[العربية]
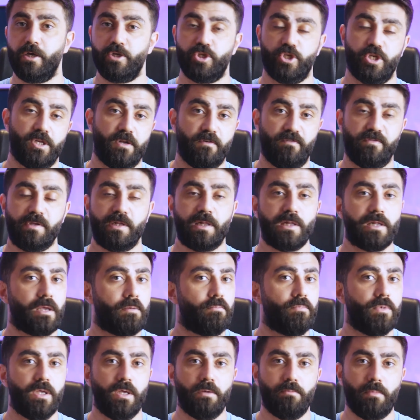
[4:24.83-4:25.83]
شيء نفذت
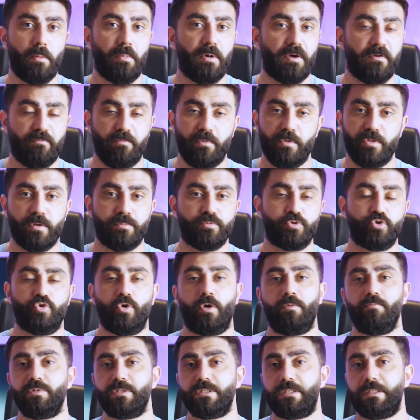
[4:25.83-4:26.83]
الكمية ما بعرف بالضبط شو
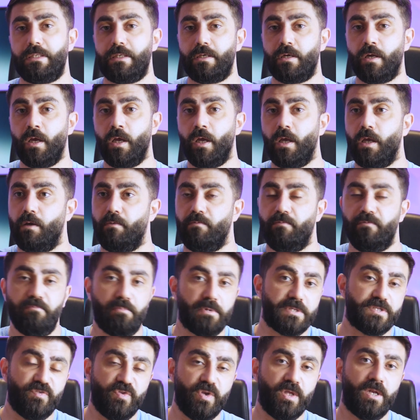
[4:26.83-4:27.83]
عم بصير
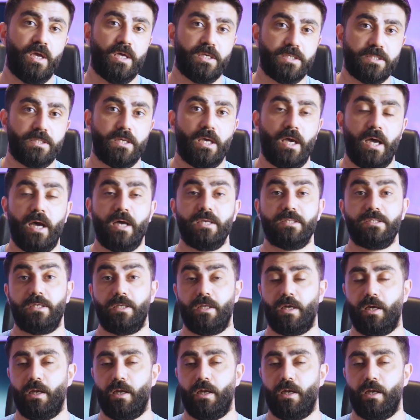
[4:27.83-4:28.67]
بس في ناس حاصية